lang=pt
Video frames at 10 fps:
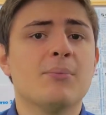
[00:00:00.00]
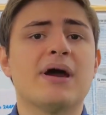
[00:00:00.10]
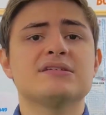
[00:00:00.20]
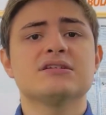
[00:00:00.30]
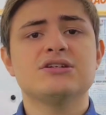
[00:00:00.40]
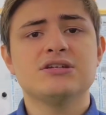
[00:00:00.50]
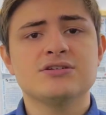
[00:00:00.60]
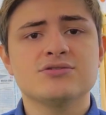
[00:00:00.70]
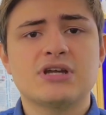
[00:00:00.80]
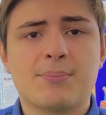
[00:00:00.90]
mas antes
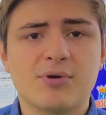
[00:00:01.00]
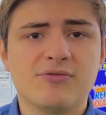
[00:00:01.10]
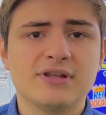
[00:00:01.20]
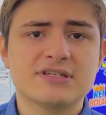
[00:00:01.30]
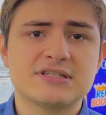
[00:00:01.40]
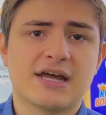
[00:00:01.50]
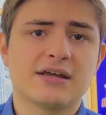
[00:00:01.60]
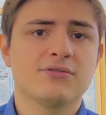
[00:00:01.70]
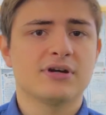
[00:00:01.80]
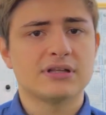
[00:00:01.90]
disso já aproveita que você está
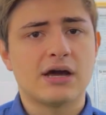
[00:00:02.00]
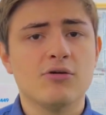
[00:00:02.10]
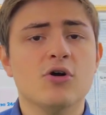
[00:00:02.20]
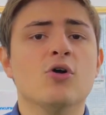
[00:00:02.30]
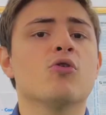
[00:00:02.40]
aqui no canal,